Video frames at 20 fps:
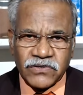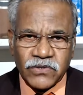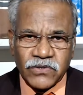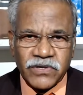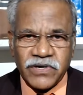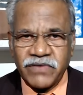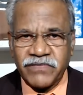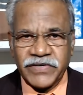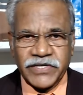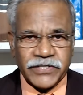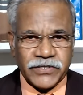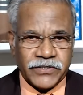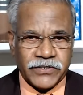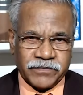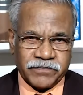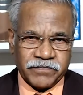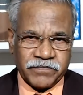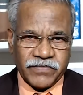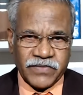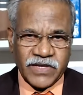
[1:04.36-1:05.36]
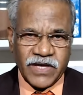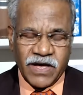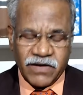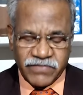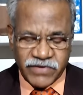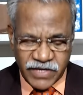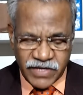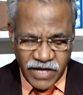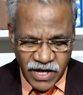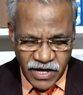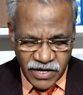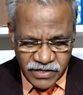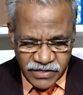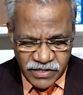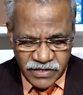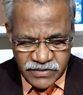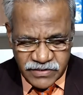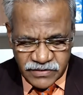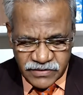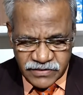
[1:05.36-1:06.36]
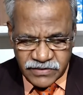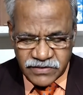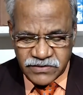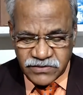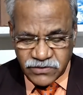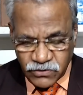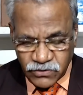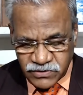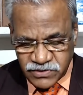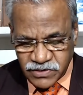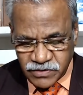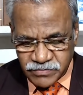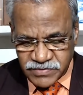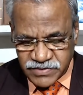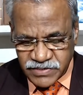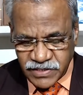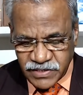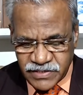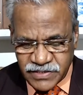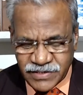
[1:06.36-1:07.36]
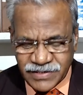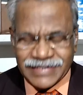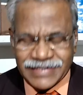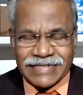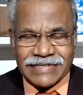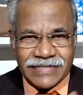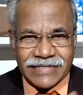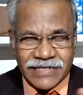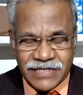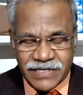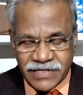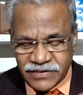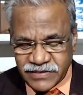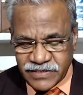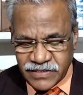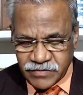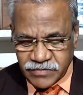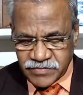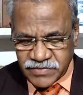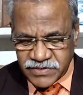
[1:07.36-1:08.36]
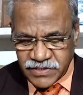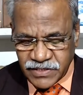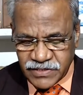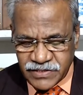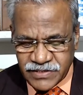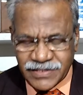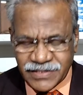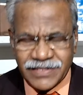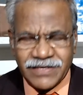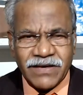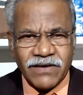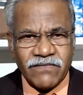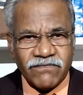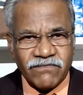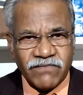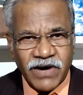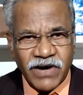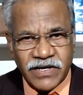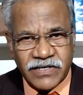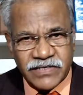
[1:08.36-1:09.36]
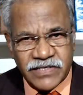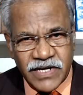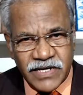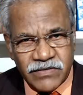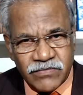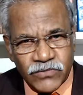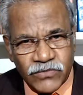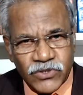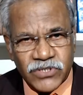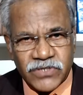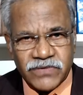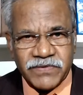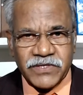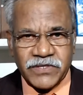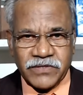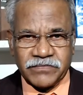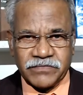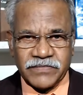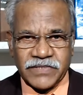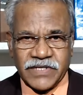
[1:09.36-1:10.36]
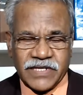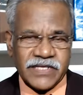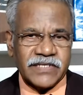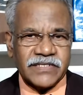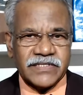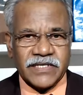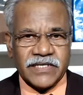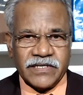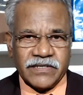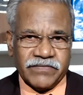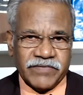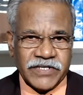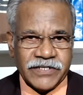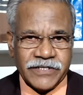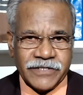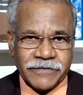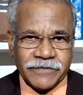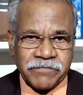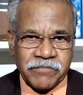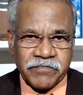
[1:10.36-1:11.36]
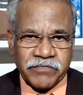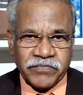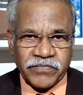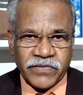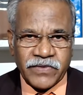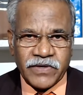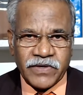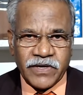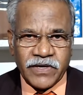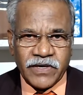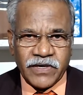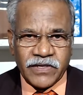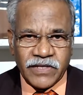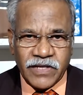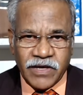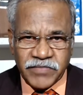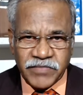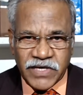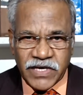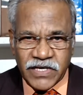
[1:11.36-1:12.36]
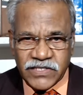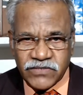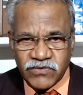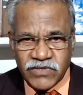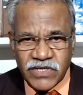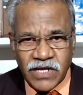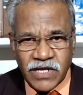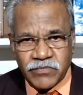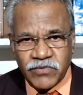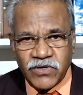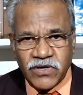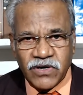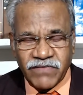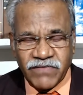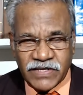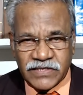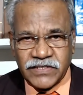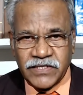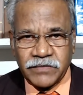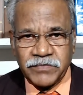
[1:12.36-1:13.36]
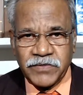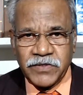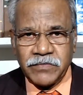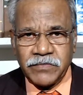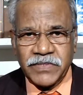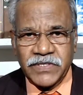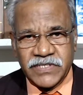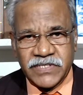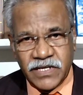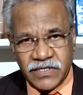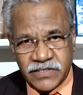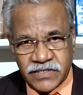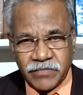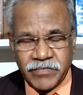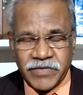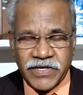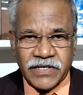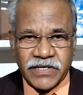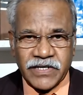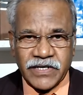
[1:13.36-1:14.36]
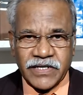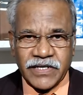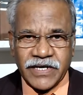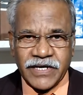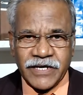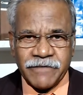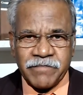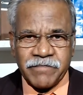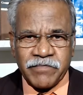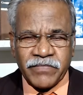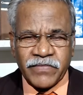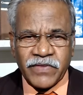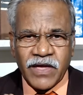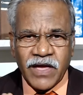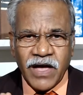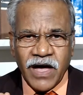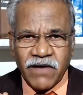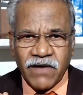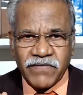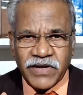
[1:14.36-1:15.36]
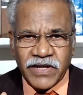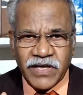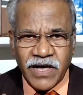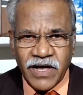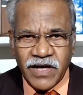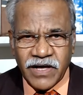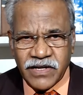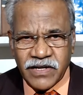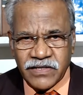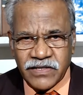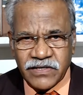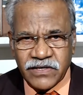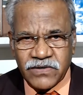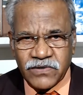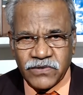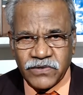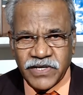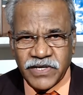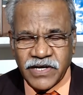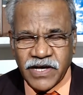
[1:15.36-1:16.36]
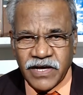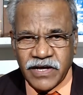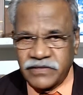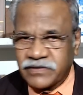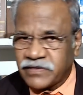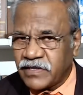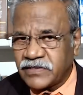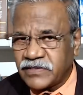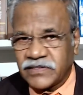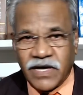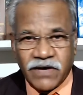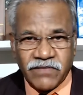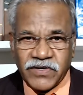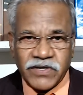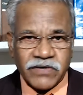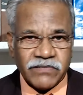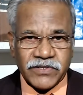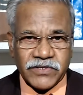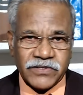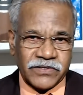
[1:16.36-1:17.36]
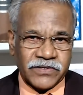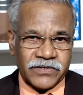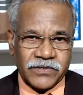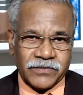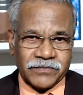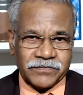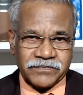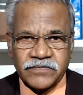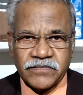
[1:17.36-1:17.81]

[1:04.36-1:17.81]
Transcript: தோழ வேண்டும் அவரை ஆராதித்து ஸ்தோத்திரம் செய்து கீர்த்தனம் செய்து வாழ்நாள் முழுவதும் அதை செய்ய வேண்டும் நாம் இயேசுவின் அன்புக்குள் வந்த பின்பு சில சமயங்களிலே அவரை ஆராதிக்கக்கூடிய காரியத்திலே தவறி விடுகிறோம்